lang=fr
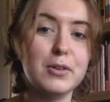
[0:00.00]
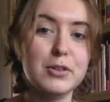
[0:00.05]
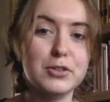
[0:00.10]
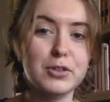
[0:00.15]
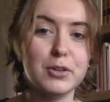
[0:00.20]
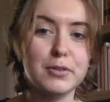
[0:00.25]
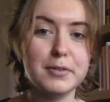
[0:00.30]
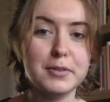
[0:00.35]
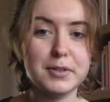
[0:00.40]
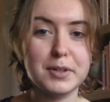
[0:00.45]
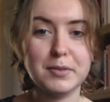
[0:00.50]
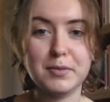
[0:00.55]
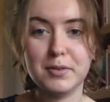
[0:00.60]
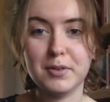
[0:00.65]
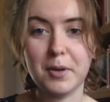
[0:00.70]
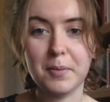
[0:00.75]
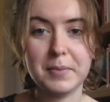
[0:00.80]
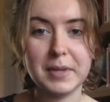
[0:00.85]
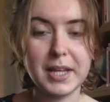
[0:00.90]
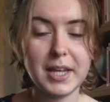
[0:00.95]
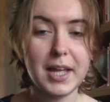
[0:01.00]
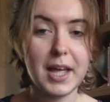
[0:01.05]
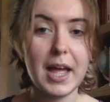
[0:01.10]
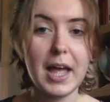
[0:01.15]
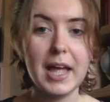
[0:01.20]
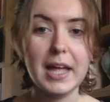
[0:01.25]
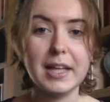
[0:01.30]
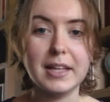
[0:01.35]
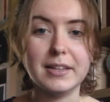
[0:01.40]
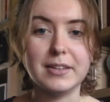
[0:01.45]
Aujourd'hui, je vais vous emmener
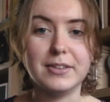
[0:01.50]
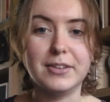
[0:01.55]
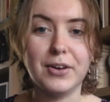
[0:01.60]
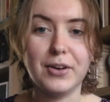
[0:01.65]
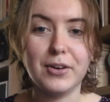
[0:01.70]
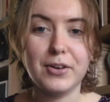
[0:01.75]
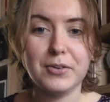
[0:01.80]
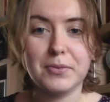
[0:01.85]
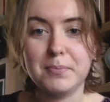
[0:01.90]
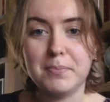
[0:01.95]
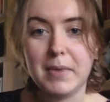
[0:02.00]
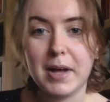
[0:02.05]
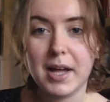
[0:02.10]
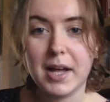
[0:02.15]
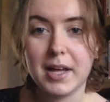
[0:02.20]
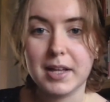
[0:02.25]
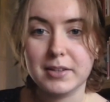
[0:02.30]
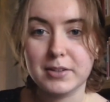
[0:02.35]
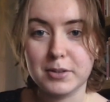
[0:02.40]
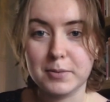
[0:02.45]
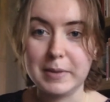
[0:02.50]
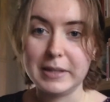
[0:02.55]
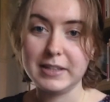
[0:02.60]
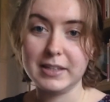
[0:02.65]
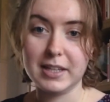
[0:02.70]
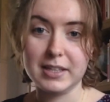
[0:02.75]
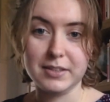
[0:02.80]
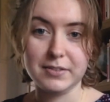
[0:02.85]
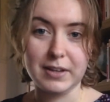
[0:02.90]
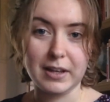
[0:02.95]
dans ma semaine
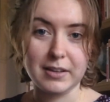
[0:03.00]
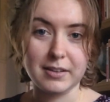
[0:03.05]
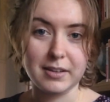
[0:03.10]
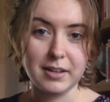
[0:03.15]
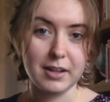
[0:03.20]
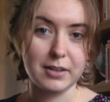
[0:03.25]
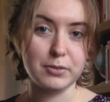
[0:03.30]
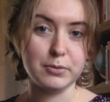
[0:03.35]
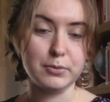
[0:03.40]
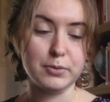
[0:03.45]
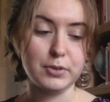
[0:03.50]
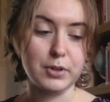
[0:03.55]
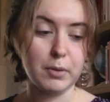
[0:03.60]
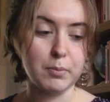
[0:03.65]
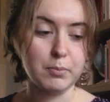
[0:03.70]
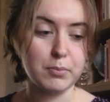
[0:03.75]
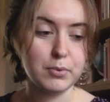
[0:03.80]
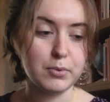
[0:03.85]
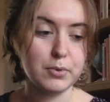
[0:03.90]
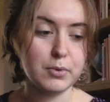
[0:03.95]
d'anniversaire, donc un peu...